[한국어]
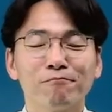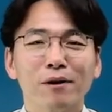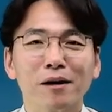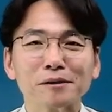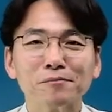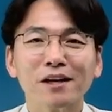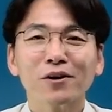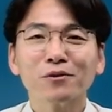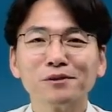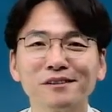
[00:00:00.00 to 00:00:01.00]
반갑습니다,
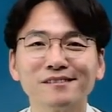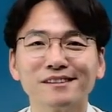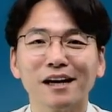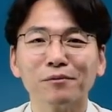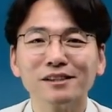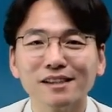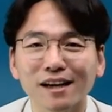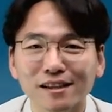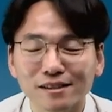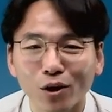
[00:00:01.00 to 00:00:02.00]
여러분. 자, 이번
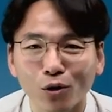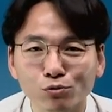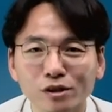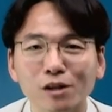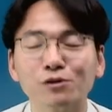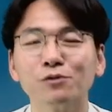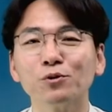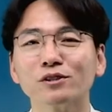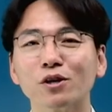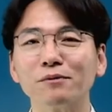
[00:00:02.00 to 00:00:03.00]
시간에는요, 우체국
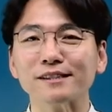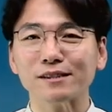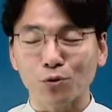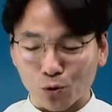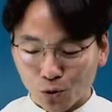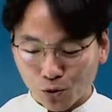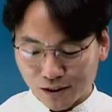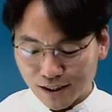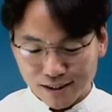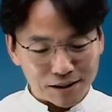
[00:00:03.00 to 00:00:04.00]
금융 서비스로
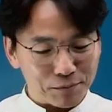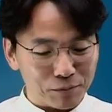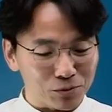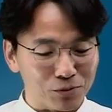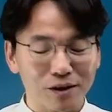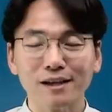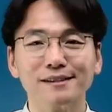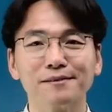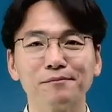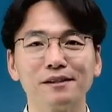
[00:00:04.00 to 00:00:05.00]
이제 진입해 보도록
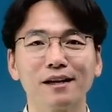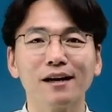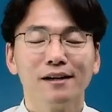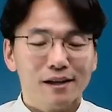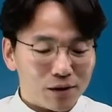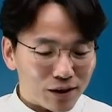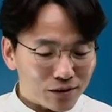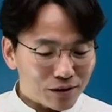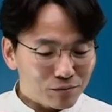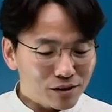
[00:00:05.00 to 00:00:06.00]
하겠습니다.
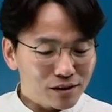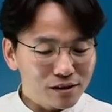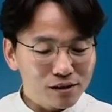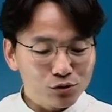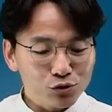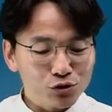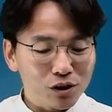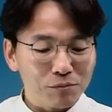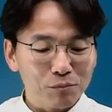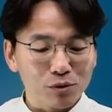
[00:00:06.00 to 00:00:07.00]
관련된 문제들을 쭉
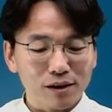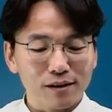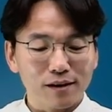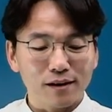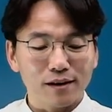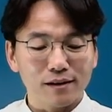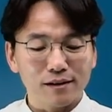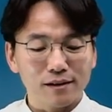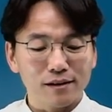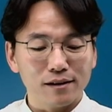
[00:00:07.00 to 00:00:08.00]
한번 볼 텐데,
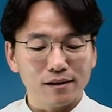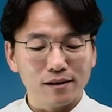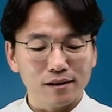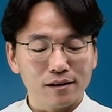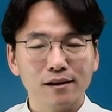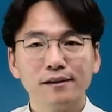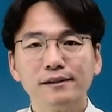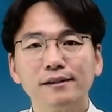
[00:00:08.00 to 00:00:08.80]
이